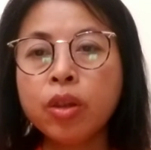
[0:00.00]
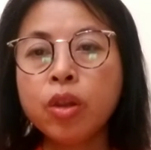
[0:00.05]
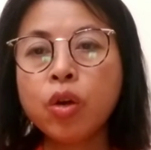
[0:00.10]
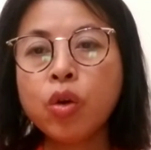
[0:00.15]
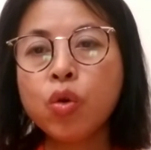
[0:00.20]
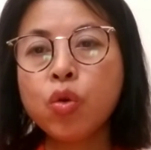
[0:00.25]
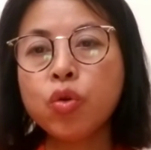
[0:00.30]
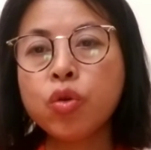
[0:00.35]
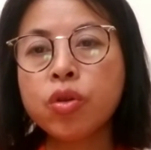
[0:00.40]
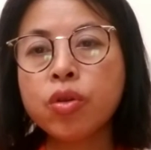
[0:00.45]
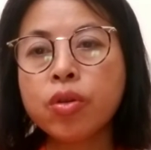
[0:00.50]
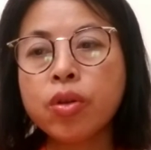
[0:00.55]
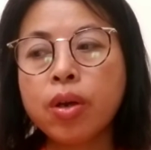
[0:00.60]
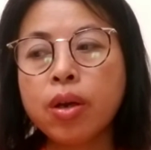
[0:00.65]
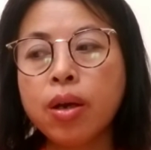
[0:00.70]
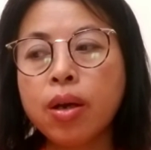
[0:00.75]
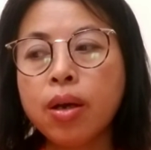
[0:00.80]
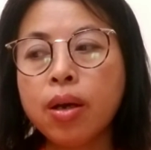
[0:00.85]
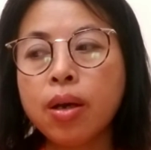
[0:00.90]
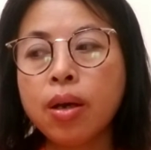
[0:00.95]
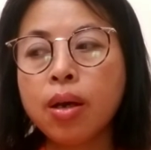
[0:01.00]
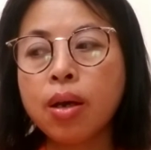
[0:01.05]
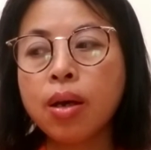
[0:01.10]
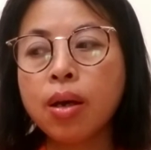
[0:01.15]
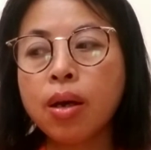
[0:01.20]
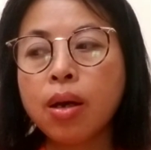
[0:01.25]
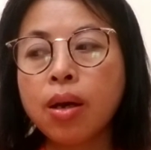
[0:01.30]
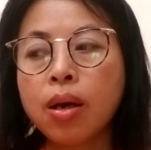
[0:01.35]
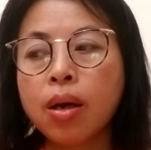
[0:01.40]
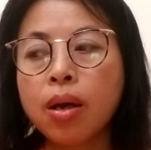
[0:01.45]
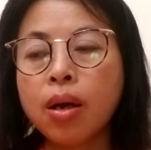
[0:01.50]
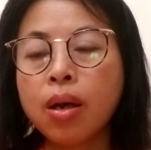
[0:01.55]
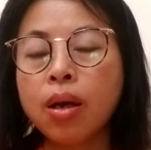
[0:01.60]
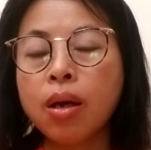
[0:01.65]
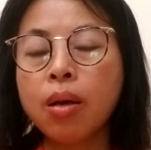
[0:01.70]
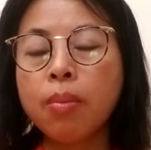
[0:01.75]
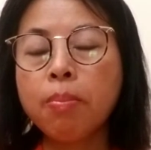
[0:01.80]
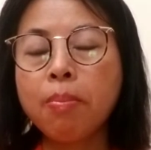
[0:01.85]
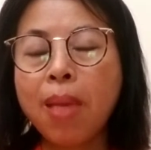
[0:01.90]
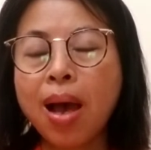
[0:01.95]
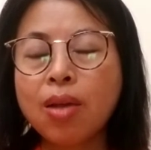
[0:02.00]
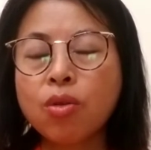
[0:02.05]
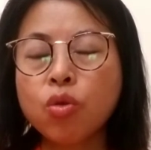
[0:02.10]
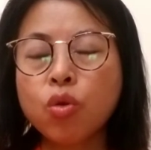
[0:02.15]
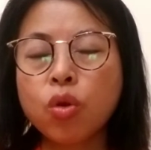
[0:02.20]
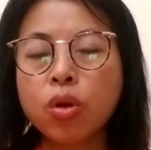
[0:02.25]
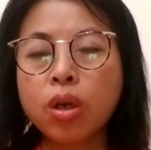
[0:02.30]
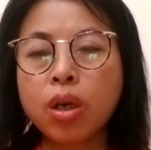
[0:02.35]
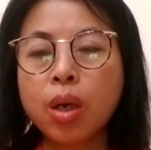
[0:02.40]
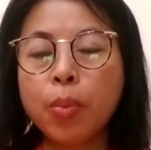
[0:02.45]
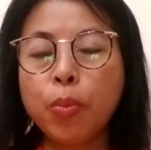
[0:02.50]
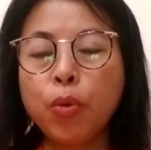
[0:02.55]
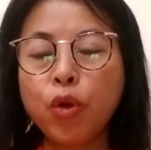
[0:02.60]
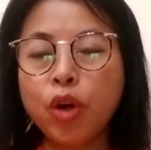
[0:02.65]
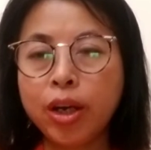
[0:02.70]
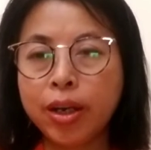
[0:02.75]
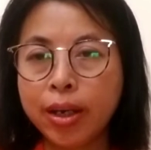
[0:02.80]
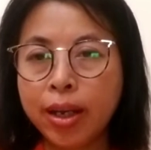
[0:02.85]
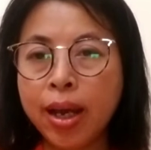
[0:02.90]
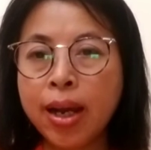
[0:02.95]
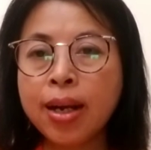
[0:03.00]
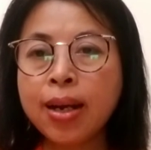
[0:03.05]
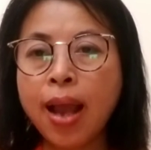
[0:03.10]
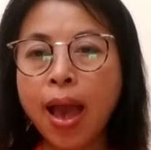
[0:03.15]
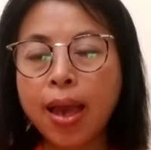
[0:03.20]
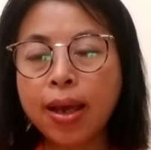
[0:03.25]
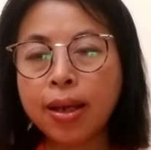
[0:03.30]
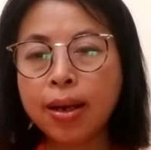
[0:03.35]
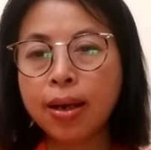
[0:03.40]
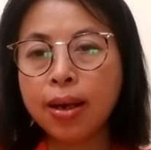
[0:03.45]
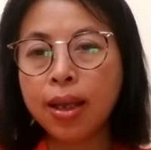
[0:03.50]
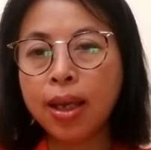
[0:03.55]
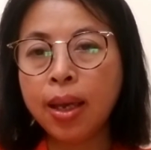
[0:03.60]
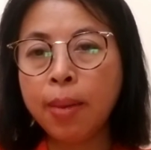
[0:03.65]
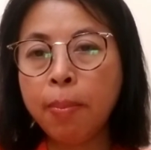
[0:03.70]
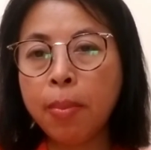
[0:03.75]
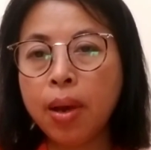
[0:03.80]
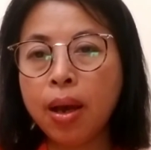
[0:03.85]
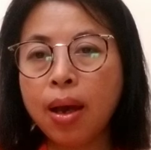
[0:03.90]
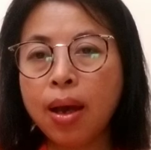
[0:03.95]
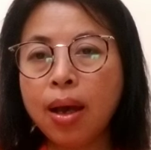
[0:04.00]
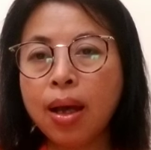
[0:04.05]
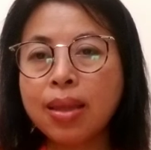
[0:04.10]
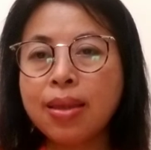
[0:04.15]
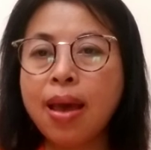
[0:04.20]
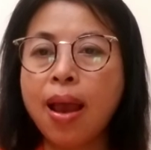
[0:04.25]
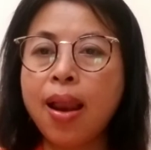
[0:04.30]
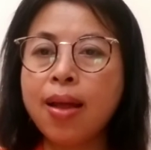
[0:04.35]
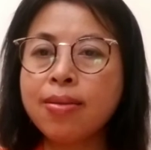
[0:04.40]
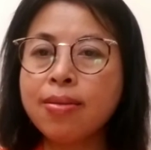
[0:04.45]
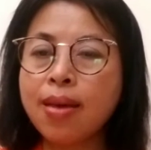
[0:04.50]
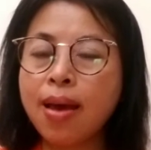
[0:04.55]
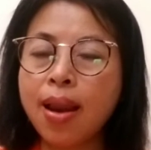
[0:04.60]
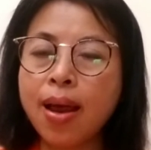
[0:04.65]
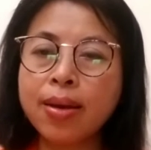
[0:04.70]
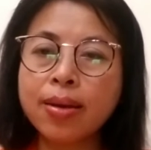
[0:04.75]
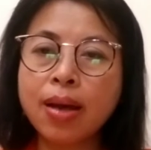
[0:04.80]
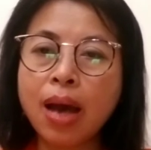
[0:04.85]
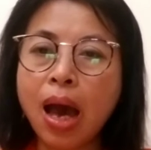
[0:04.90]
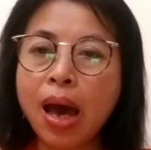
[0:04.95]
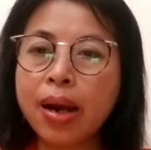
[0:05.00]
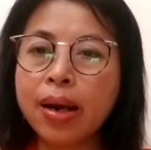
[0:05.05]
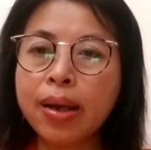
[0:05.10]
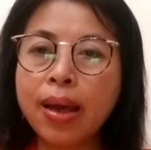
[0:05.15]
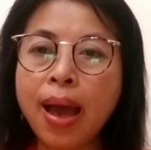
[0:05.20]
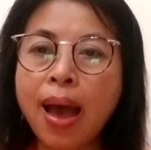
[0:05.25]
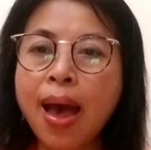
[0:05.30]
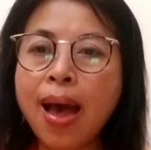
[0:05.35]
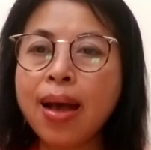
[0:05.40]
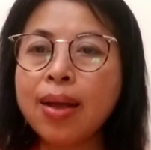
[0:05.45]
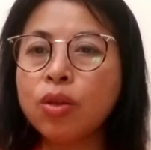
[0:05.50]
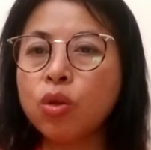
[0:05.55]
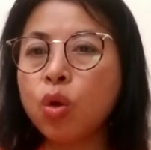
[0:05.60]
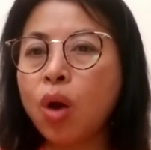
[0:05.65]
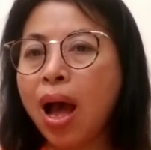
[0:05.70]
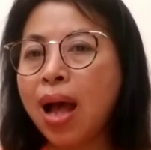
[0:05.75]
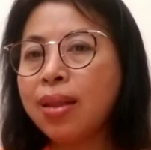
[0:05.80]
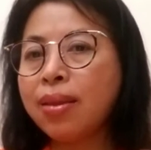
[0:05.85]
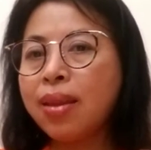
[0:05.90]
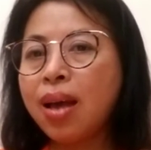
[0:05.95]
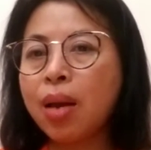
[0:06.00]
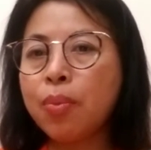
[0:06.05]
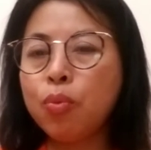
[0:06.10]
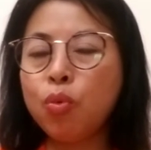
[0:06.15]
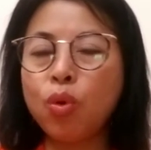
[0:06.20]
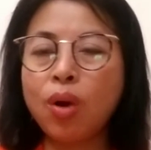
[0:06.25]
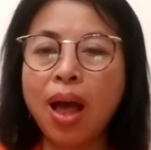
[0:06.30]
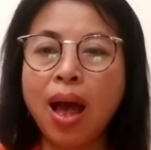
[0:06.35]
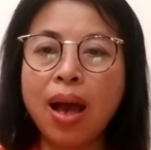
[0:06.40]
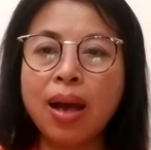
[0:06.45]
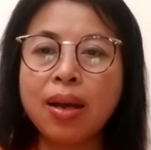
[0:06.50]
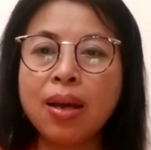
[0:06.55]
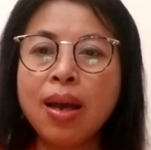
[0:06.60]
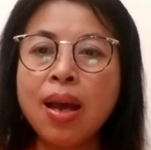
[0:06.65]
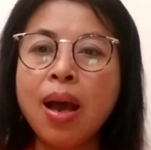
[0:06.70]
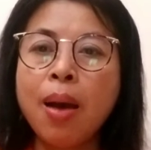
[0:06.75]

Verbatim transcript: terus uh, masuk ke building naik lift jalan eh, jalan-jalan ke area atau antar pulang